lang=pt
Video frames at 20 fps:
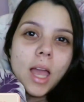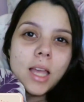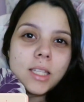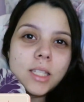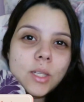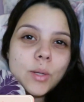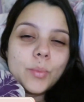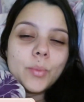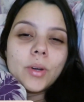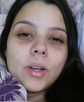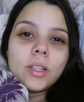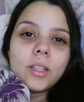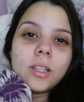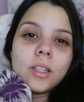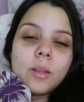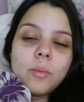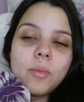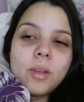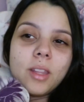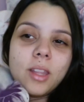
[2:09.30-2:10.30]
essa semana
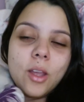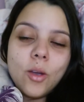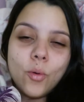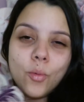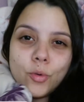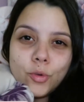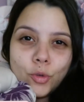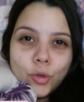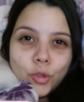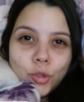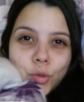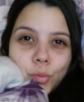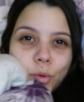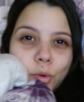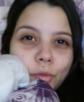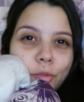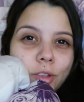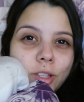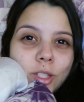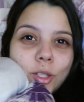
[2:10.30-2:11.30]
também tem algumas coisas
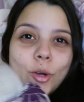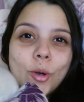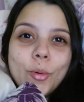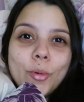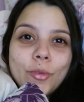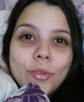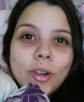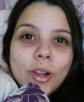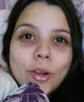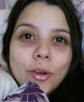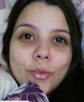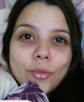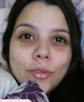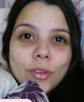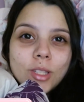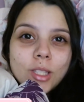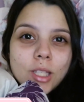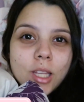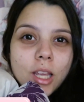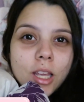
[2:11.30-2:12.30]
pra fazer, como eu falei com
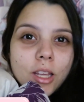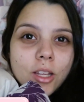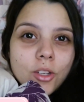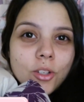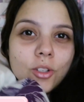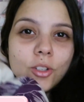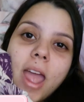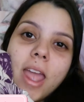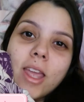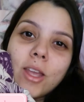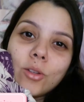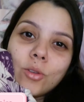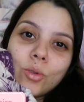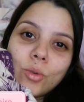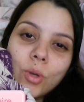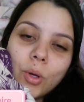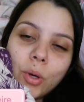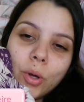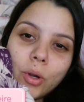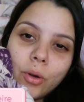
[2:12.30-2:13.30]
vocês. É
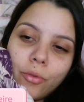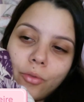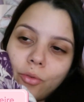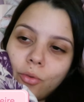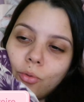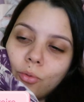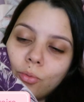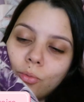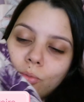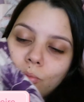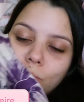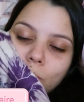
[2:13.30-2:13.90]
isso, agora eu vou